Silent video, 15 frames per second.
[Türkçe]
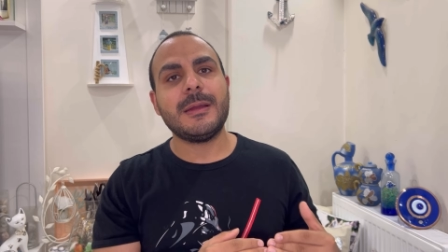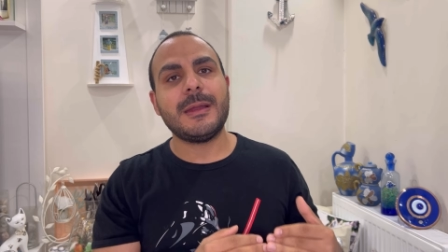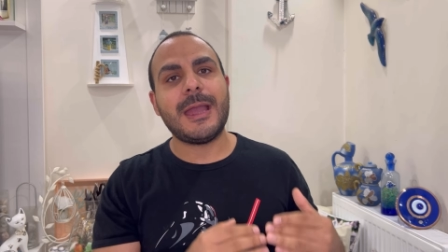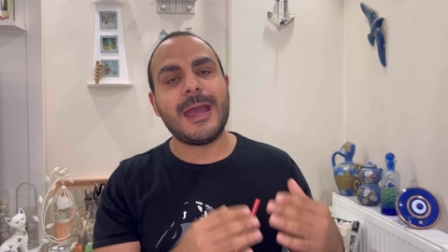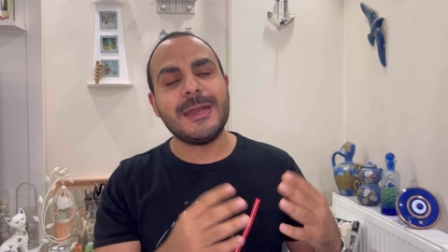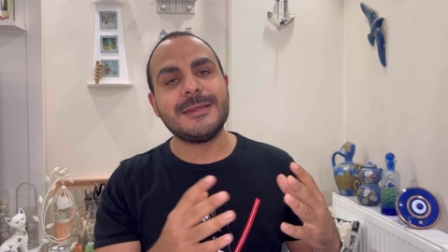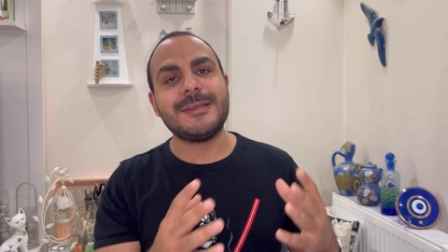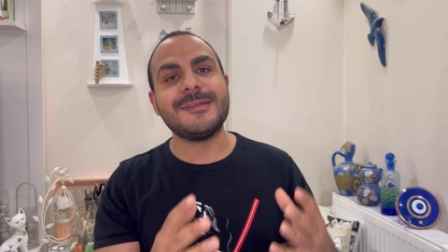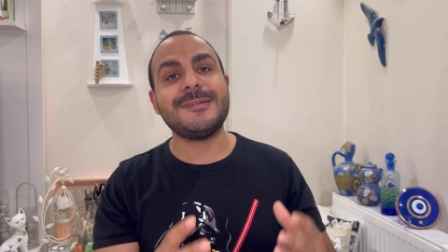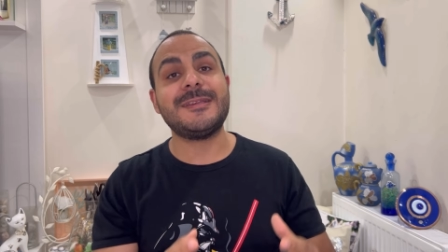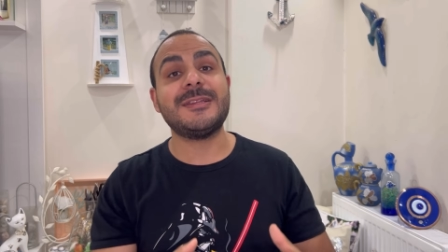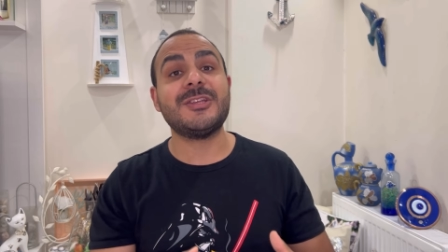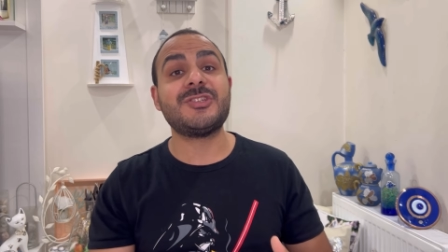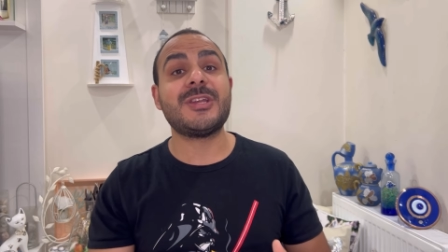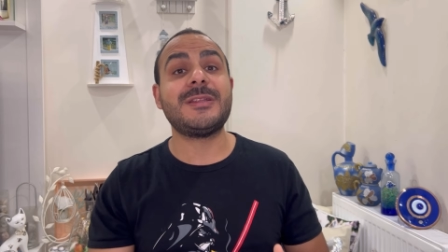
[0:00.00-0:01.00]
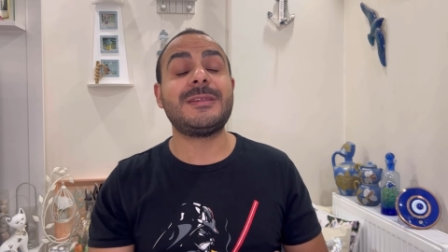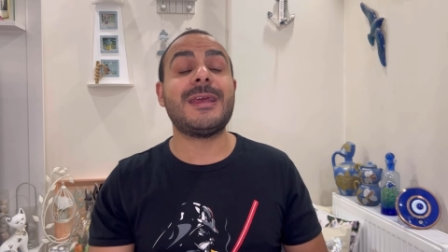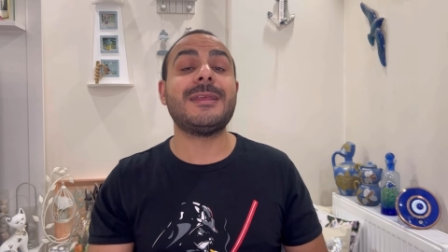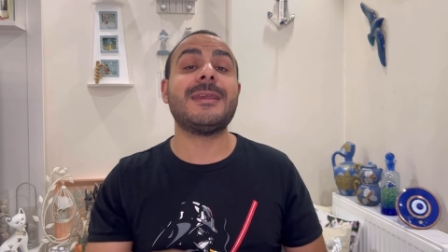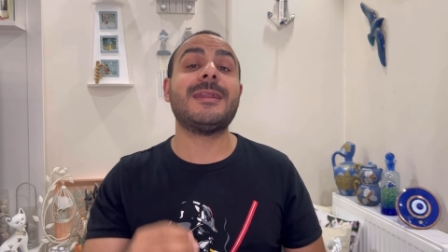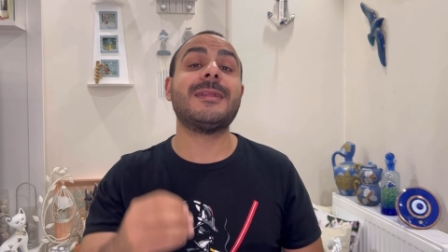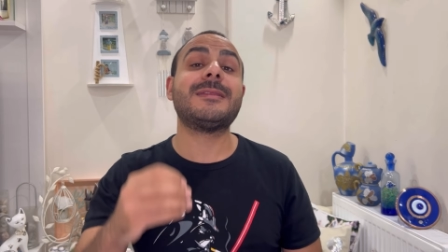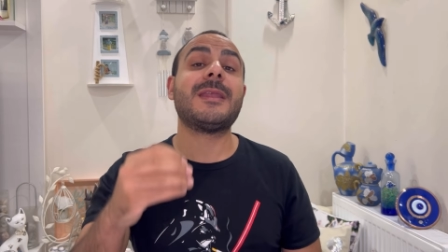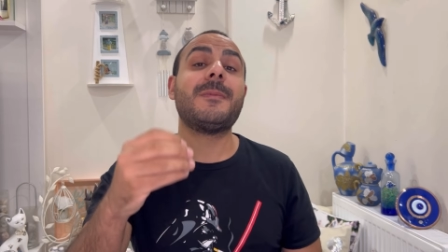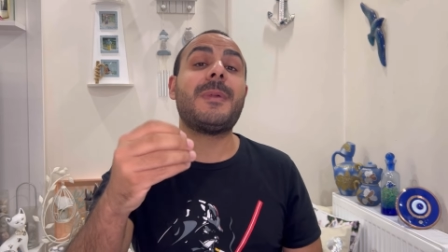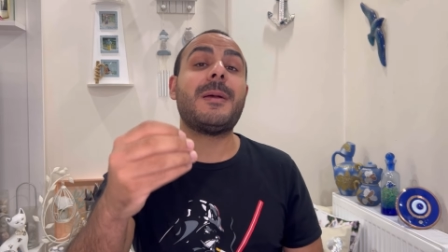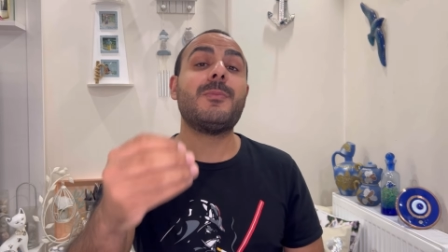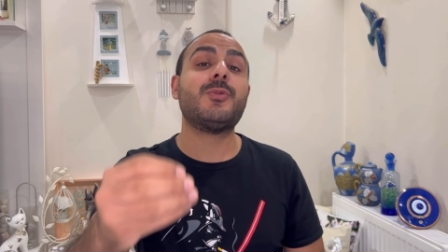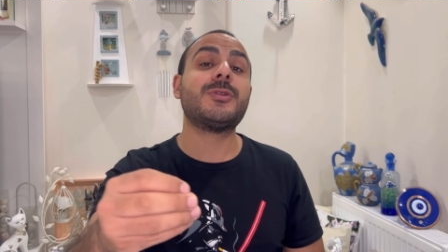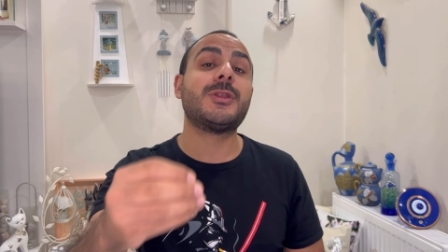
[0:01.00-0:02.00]
herkes gidecek derken hatta
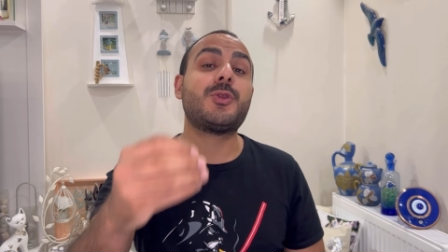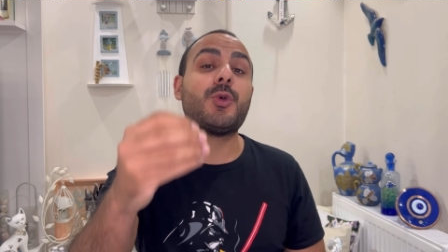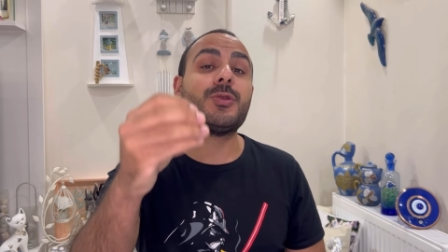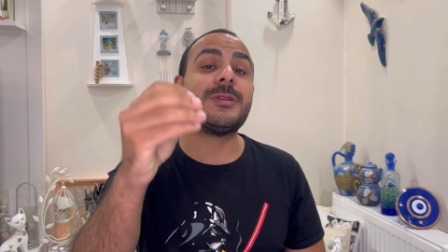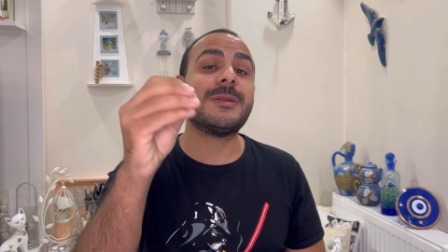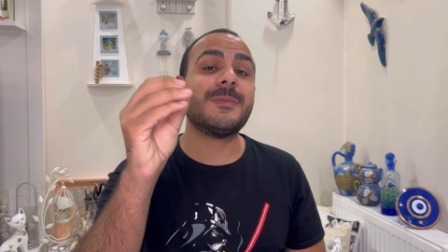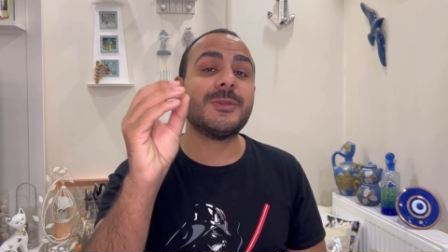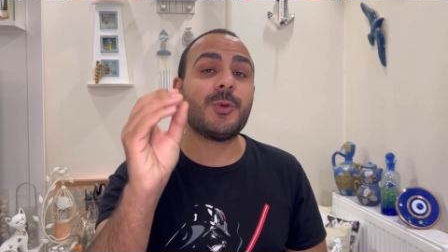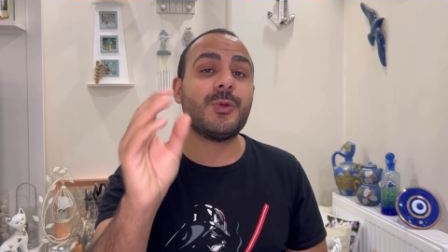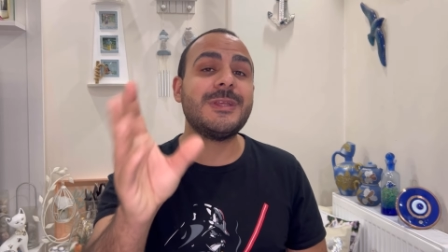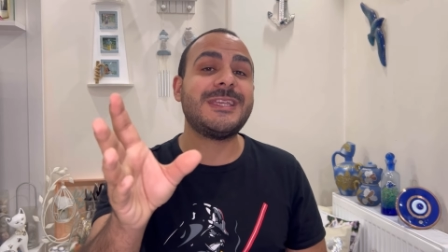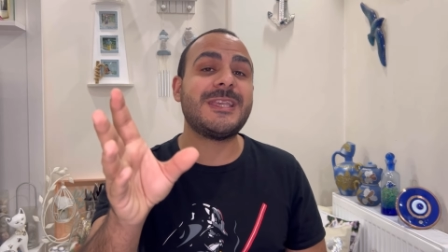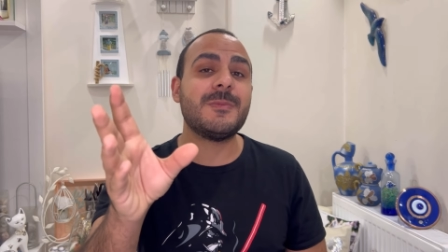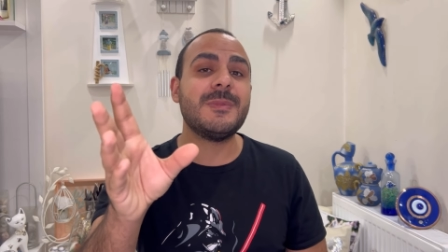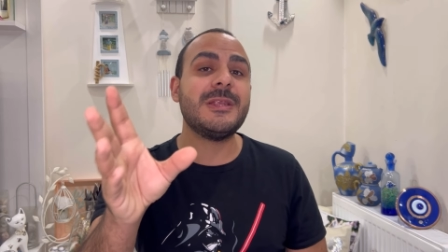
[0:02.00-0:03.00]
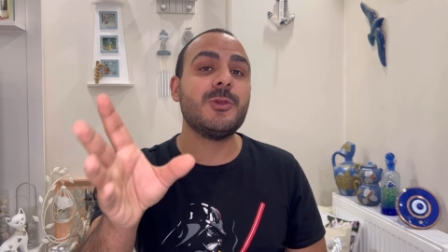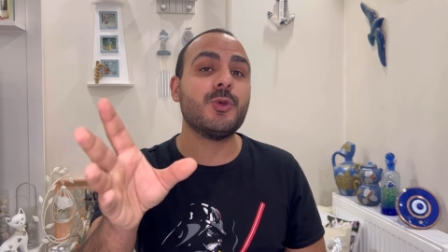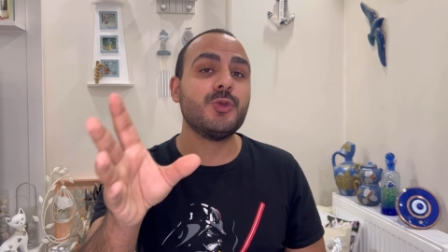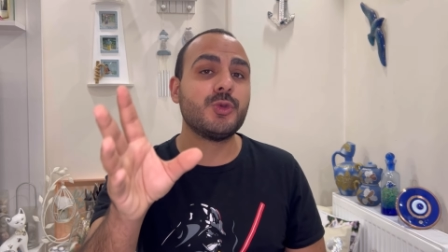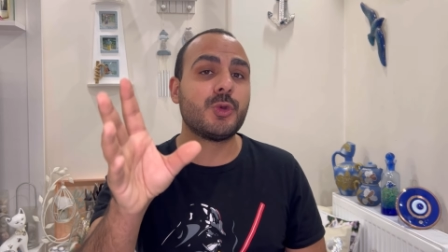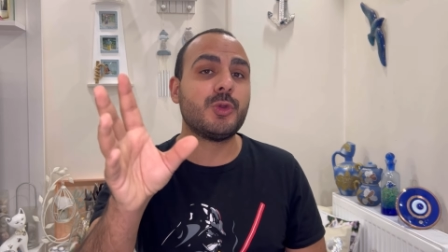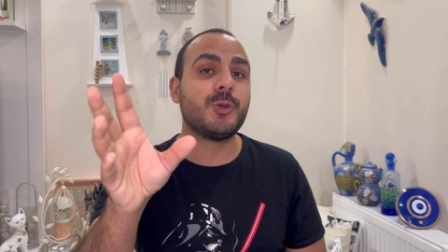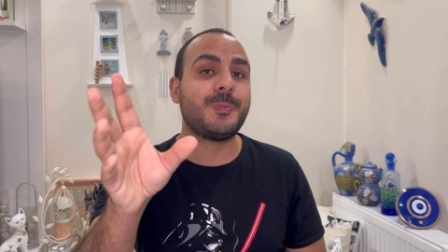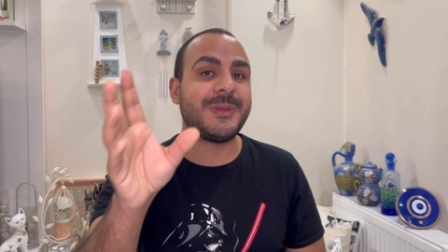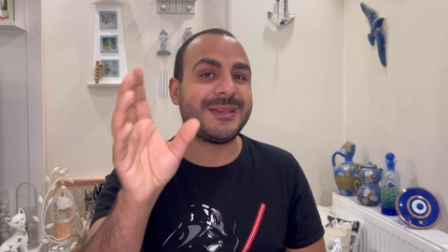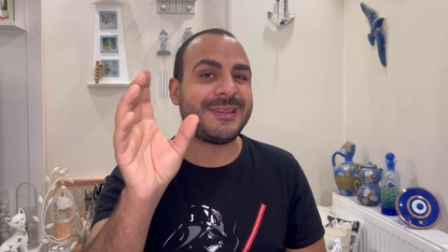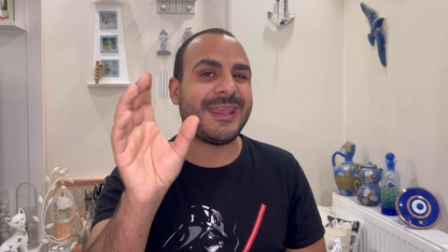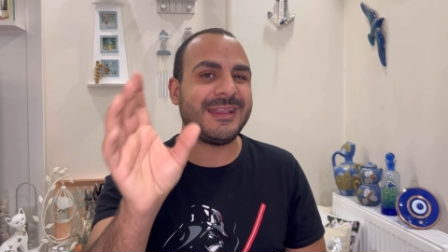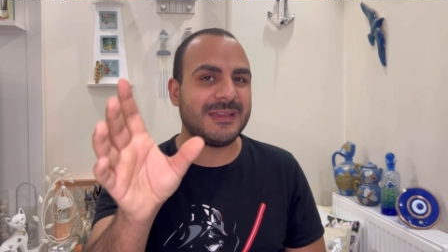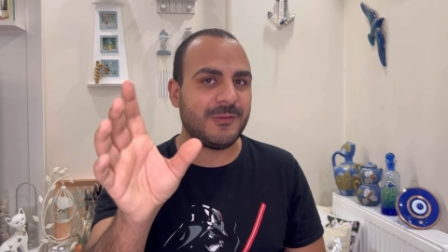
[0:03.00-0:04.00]
ben burada Tottenham'ın 12 milyon euroluk bir
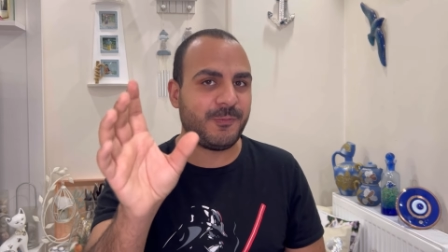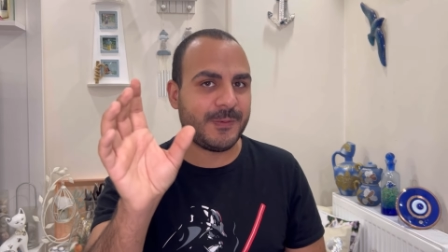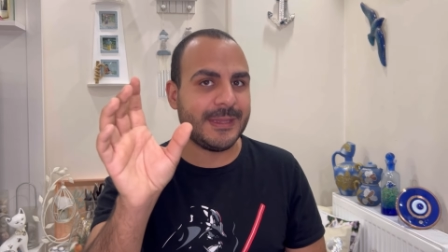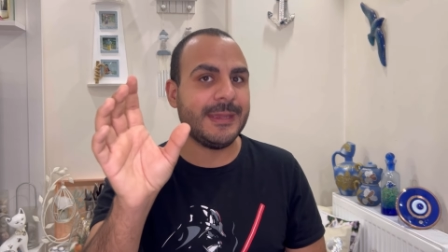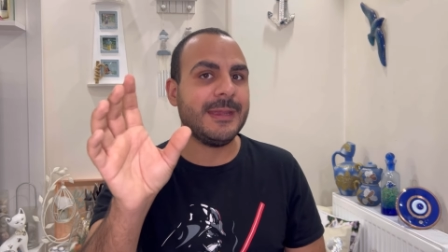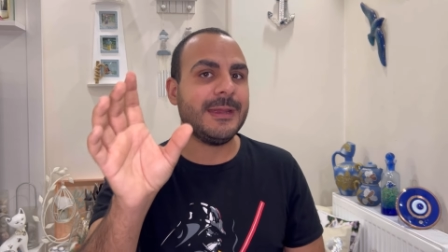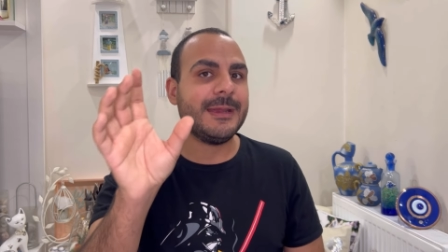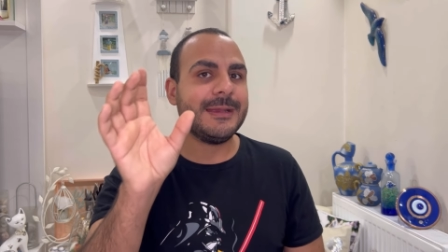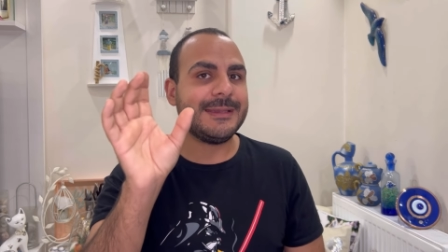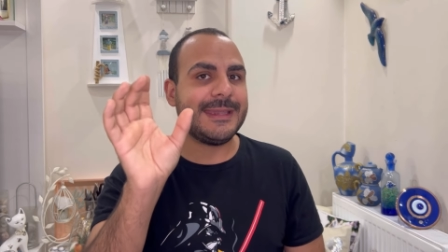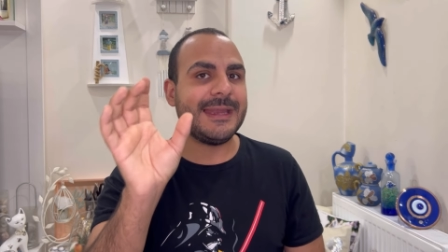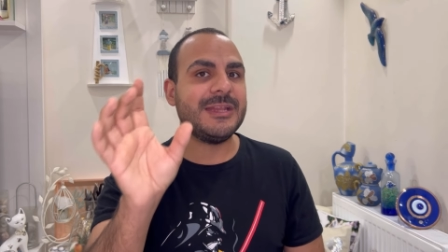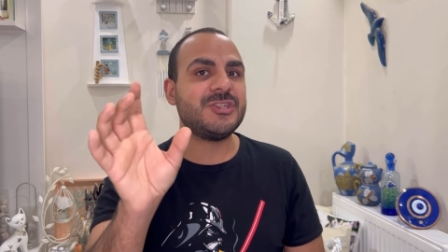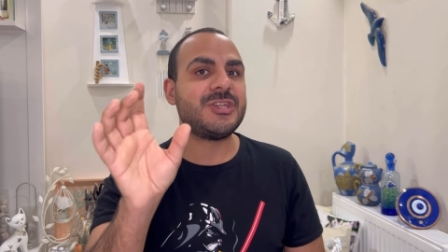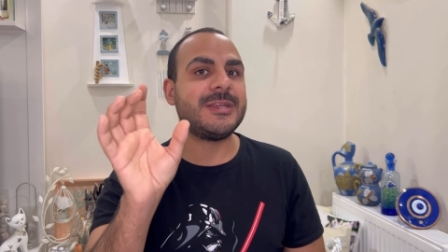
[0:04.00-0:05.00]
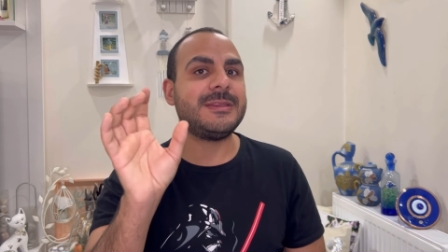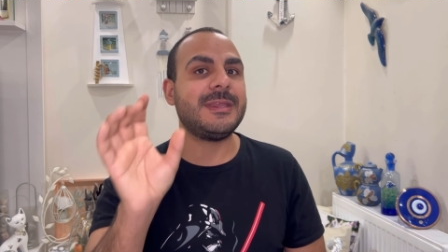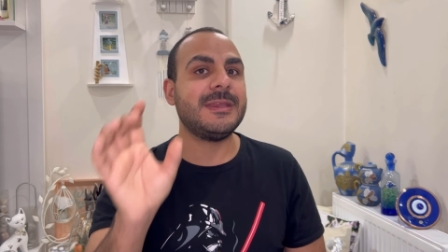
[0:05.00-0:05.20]
teklifi gelecek